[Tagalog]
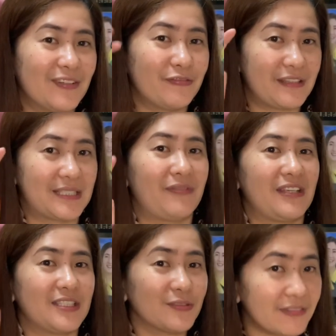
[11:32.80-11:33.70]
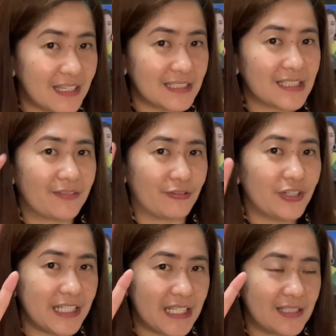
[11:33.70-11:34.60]
sa face-to-face -face, sa 4
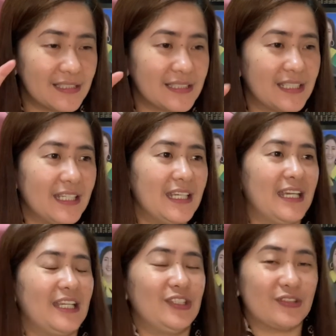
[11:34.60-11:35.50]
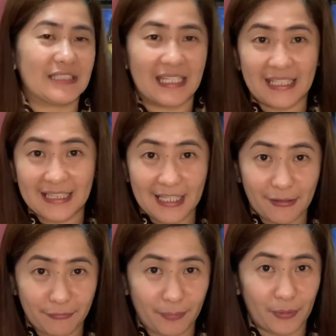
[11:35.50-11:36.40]
years. And yung sa
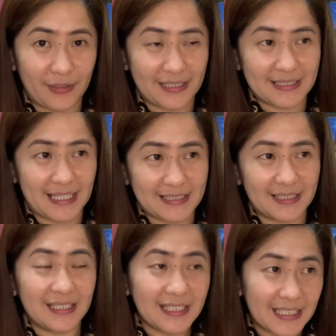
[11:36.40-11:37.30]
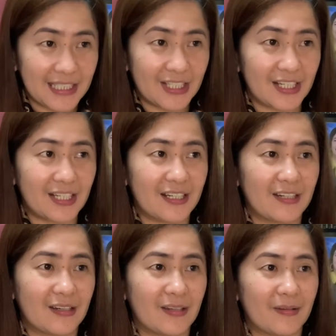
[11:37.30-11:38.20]
ETF po is less than a year.
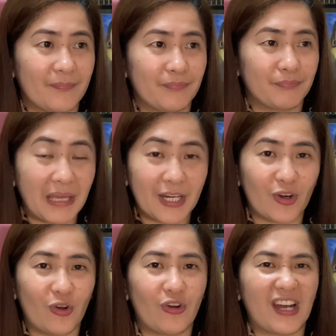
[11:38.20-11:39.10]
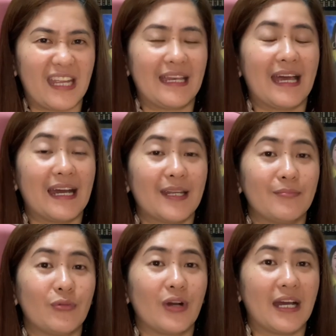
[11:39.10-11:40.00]
Pero, kailangan
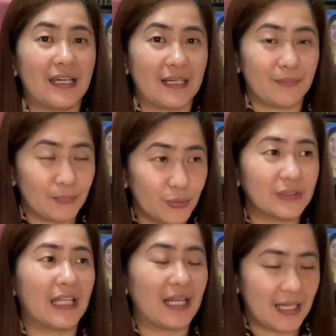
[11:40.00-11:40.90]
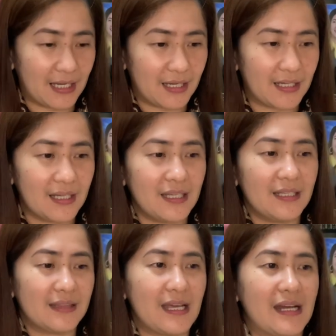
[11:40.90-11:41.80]
mo nga lang po talaga
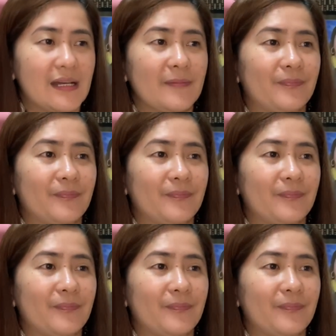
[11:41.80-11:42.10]
na